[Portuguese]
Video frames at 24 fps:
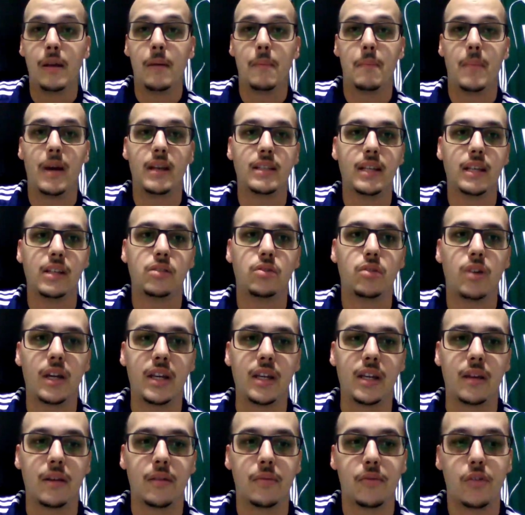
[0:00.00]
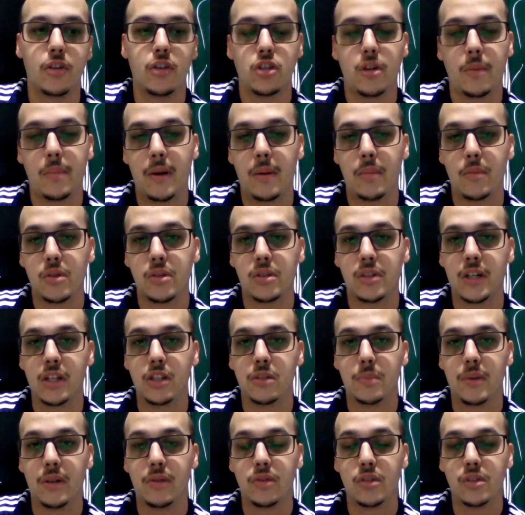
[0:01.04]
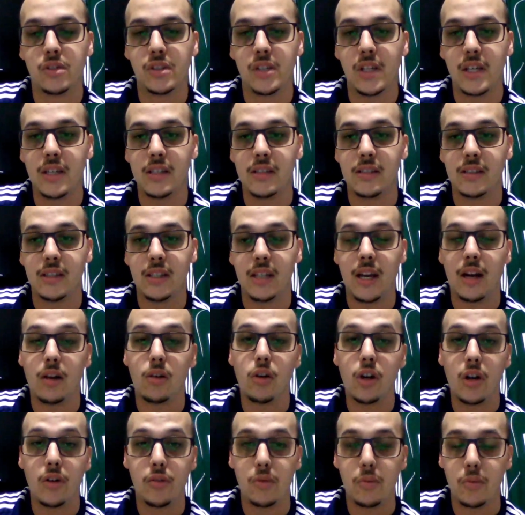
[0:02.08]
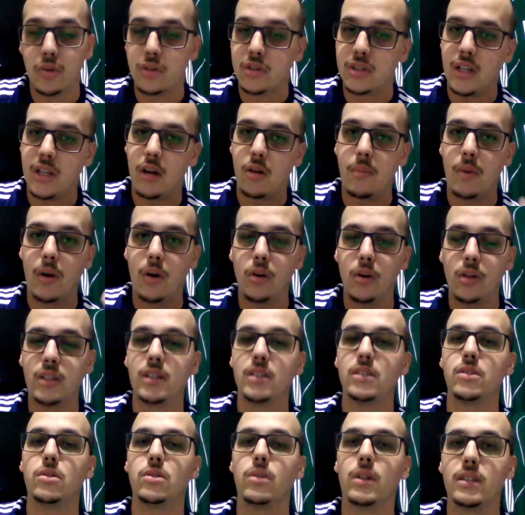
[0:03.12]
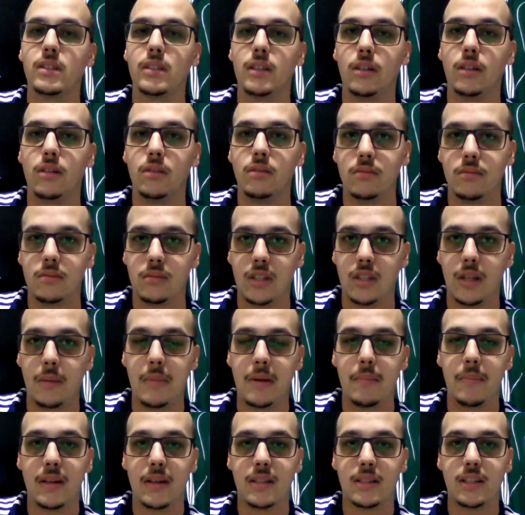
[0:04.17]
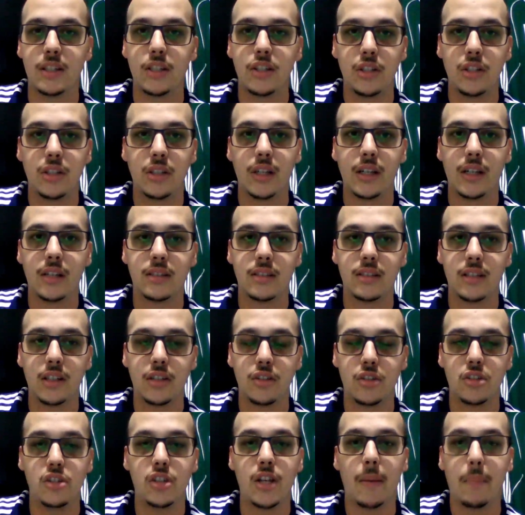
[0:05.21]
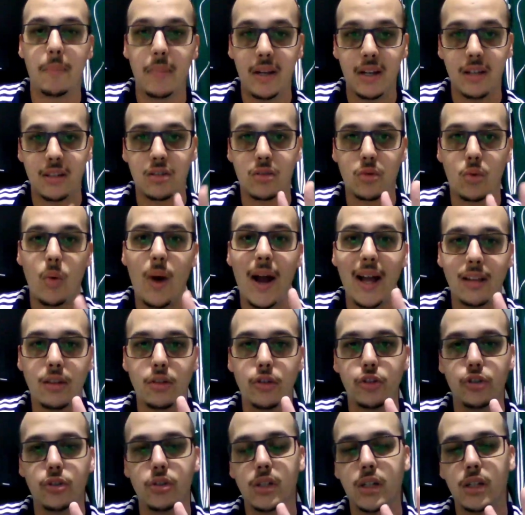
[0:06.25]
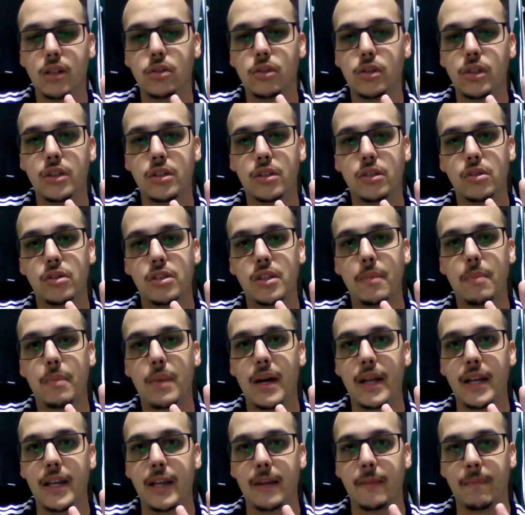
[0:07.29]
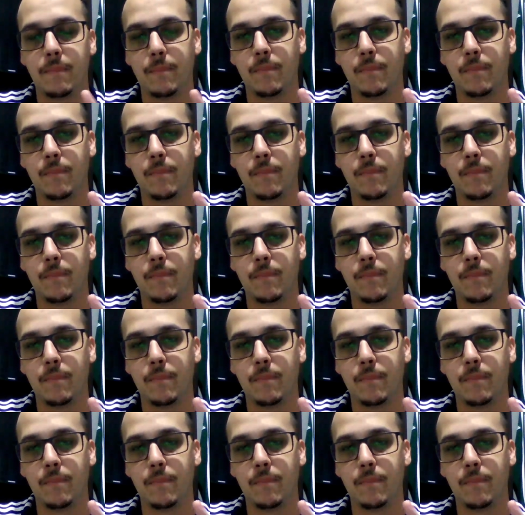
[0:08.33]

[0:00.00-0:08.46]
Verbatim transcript: Mas é isso aí, foi só para mostrar isso para vocês e agora eu vou mostrar uma outra situação também bastante interessante de apenas quatro jogadores que eu separei.